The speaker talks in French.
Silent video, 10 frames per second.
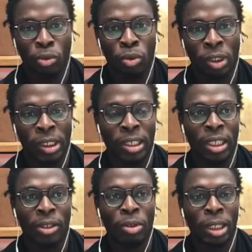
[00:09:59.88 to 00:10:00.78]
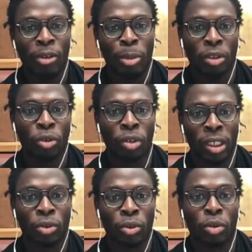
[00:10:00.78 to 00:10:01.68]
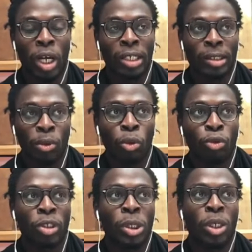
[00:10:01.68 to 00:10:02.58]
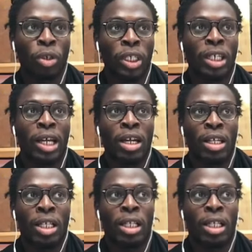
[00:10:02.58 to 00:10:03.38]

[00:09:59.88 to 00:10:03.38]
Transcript: ou si c'était ou si tu avais pris d'autres risques assez gros, tu t'es dit, OK, là,